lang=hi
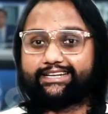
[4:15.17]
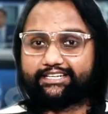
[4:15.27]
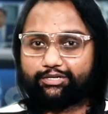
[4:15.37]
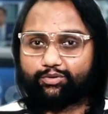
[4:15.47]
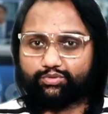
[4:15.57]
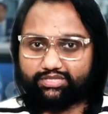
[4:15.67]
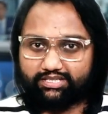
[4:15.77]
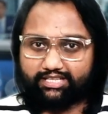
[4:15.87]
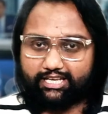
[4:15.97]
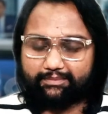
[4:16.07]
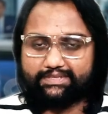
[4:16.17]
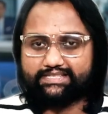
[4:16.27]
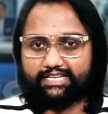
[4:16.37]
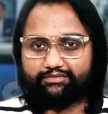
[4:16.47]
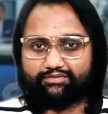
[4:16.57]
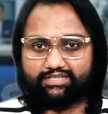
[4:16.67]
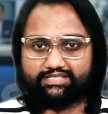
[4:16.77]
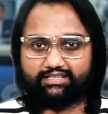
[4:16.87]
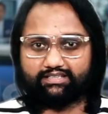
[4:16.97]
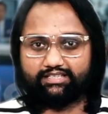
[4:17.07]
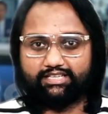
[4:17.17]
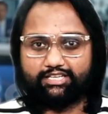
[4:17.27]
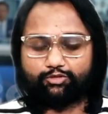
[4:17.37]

कनेक्टेड हो जाता है आपके सेलफोन के साथ